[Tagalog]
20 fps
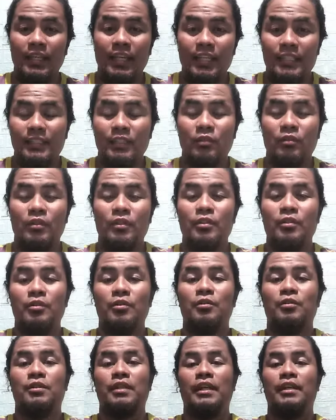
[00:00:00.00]
Dala sa
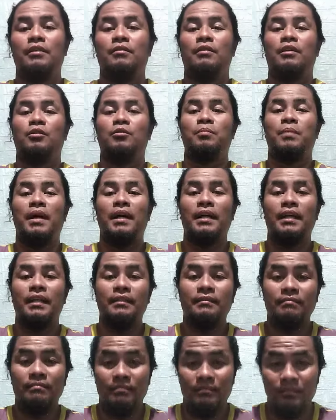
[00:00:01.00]
konyo sa inyong
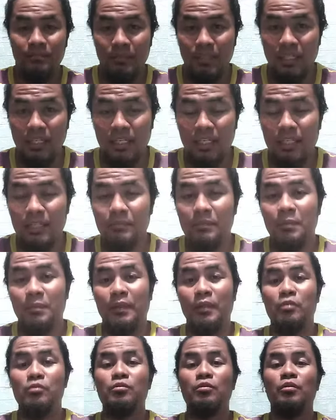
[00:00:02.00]
atubangan para
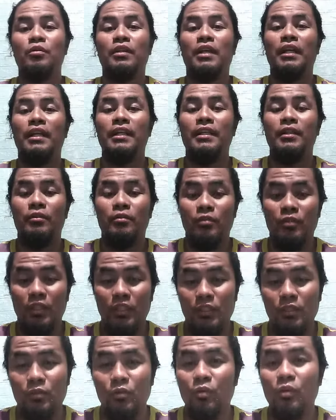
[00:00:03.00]
magpadungog kaninyo
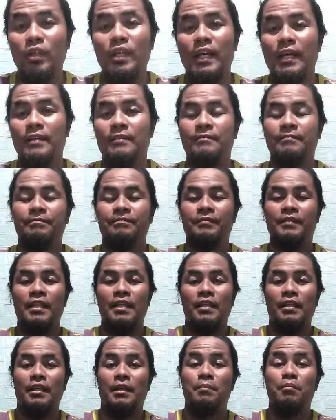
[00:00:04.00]
og istorya.
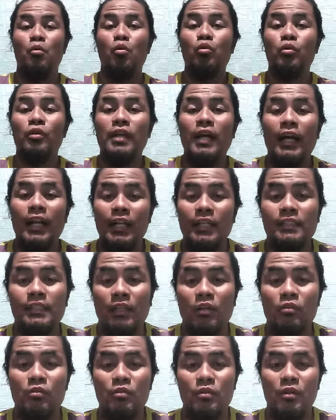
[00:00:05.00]
Namugda lang
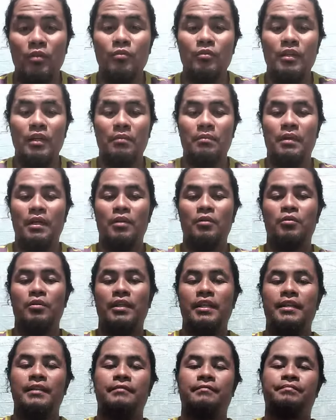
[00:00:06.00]
sa kong una-una mga
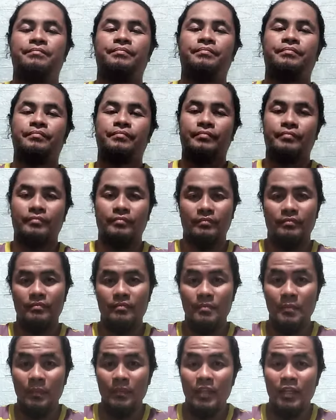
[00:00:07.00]
ludi.
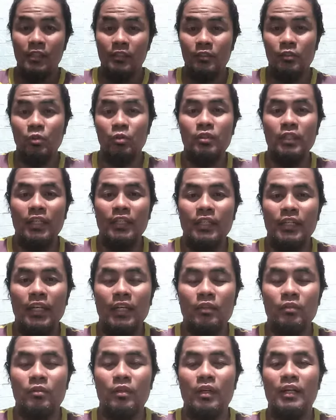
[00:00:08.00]
Sugda na
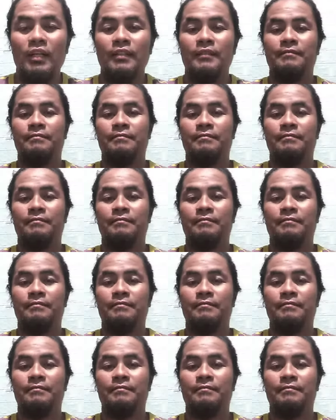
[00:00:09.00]
nako ah.